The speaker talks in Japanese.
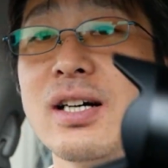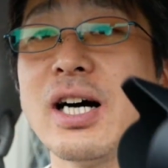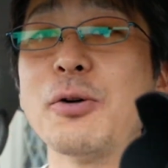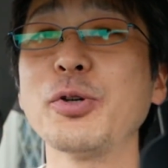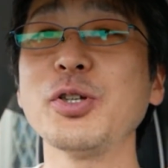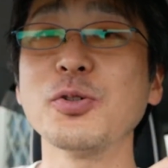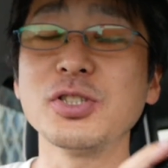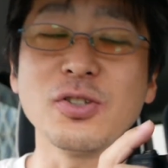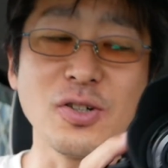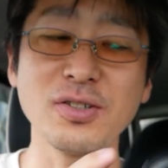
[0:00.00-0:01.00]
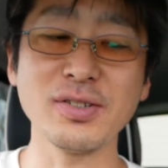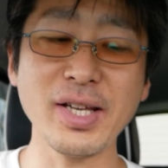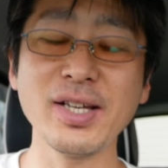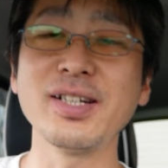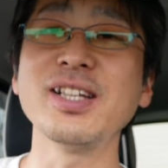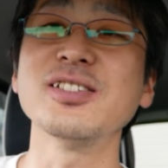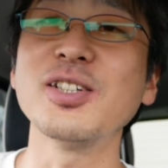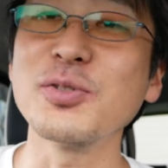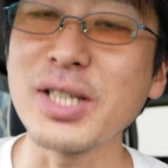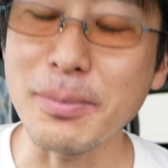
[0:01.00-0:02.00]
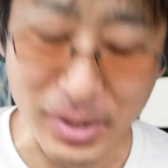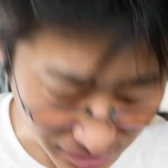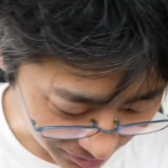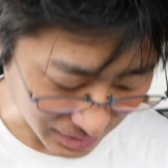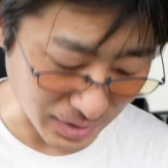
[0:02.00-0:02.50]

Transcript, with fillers: 青い表示のね、レンズでございます。